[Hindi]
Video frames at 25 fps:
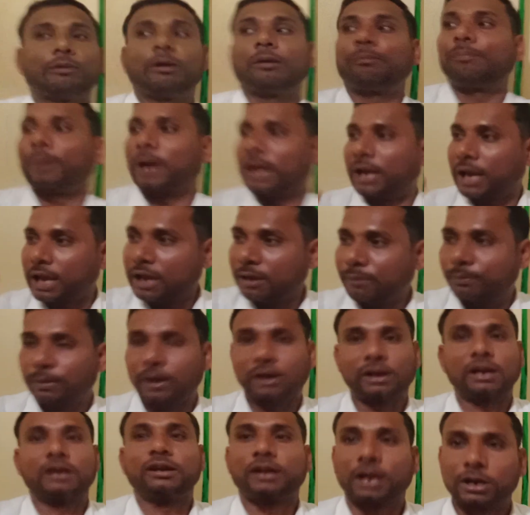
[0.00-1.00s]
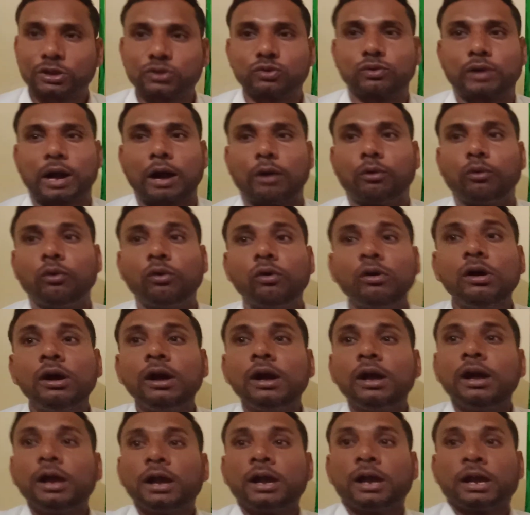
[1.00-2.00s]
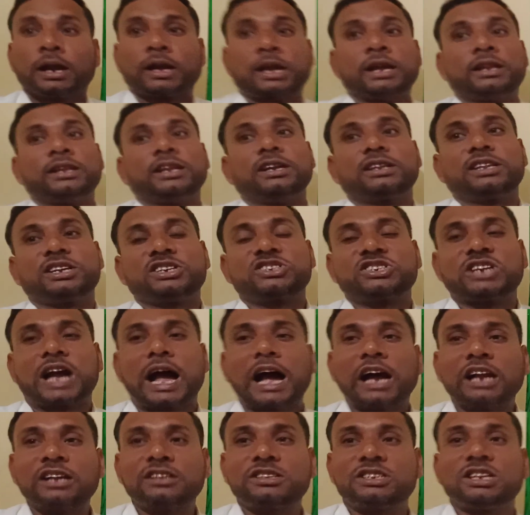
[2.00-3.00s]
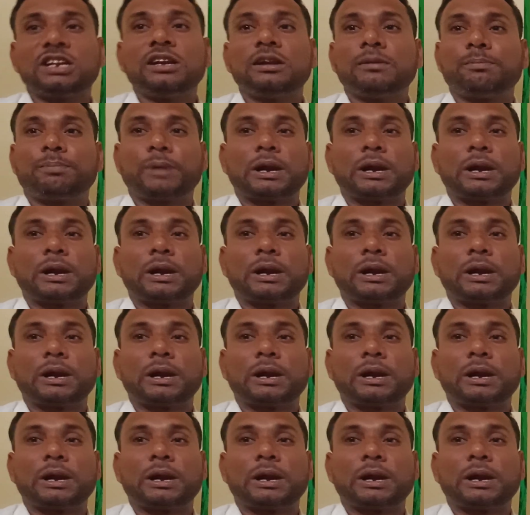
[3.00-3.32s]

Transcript: में पहले ही वर्णन कर चुका हूं कि निर्देशांक चिन्ह